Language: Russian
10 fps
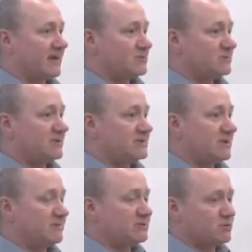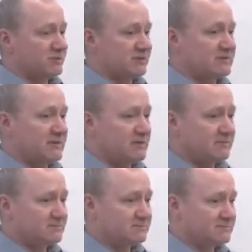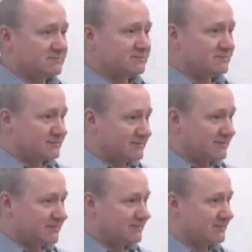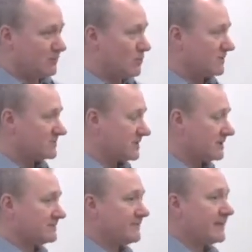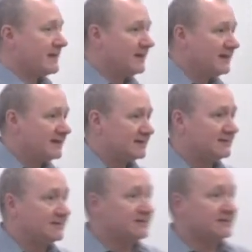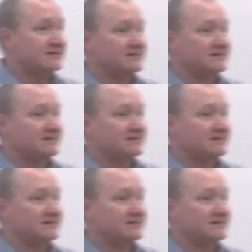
Отсюда идея безумных идей, Боровская. И,